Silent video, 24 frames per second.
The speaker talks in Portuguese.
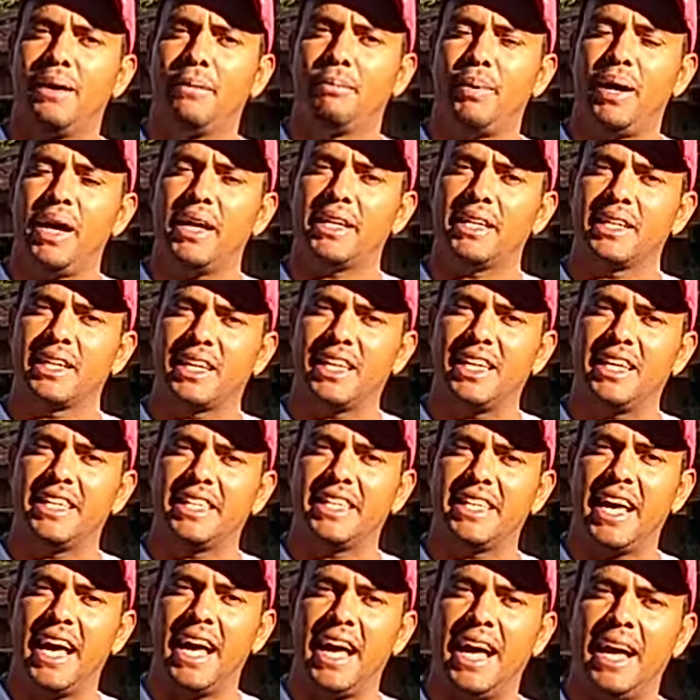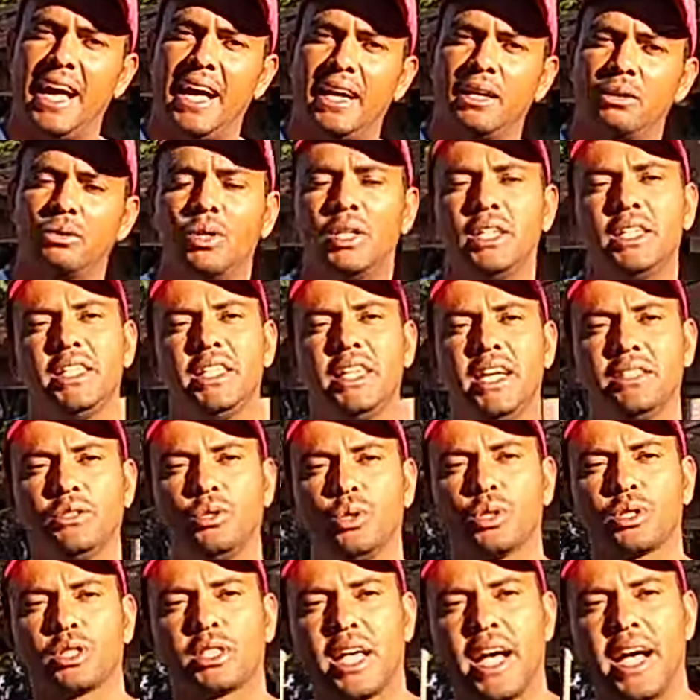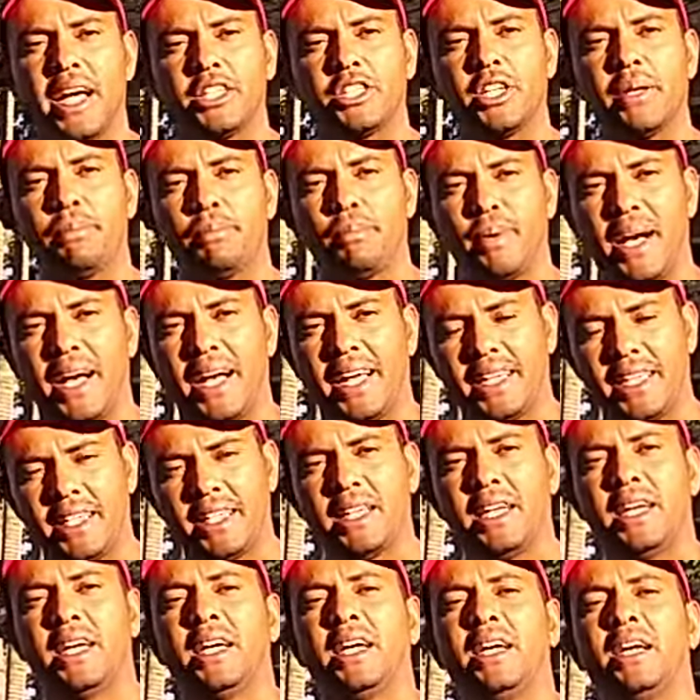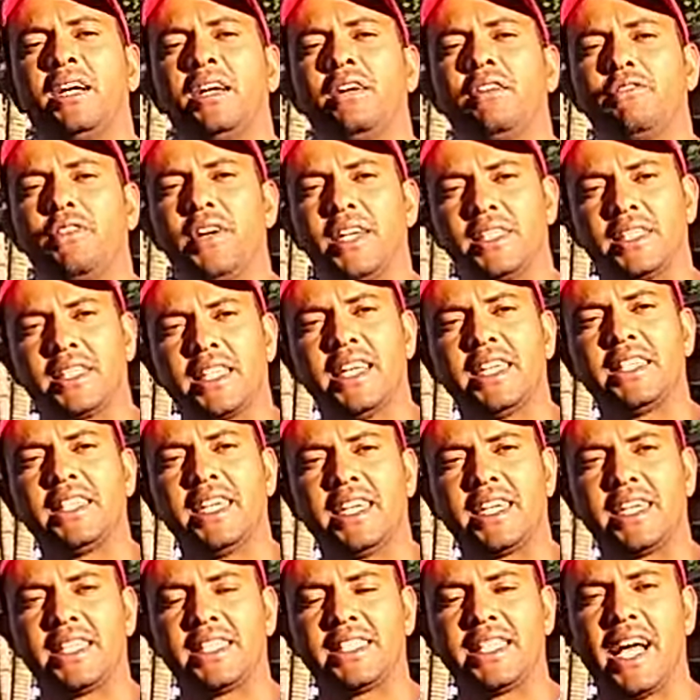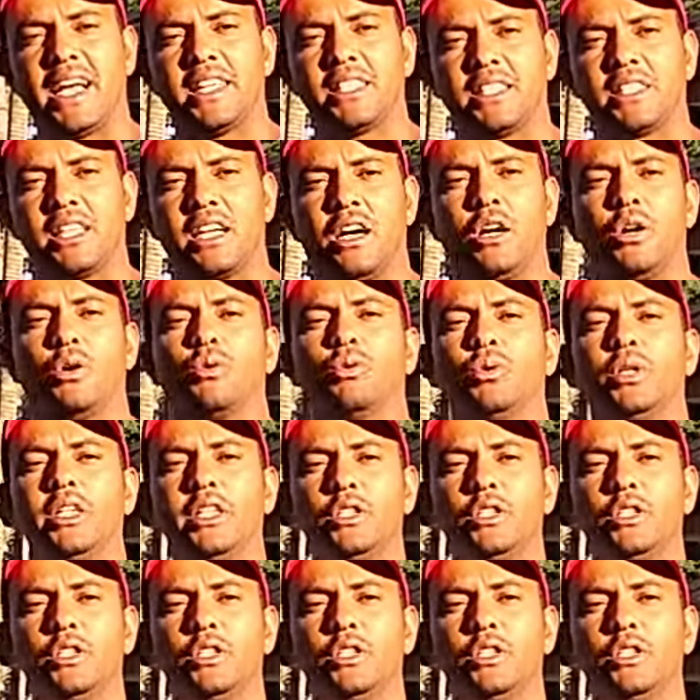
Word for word: para clarear a água e a dosagem para fazer a decantação.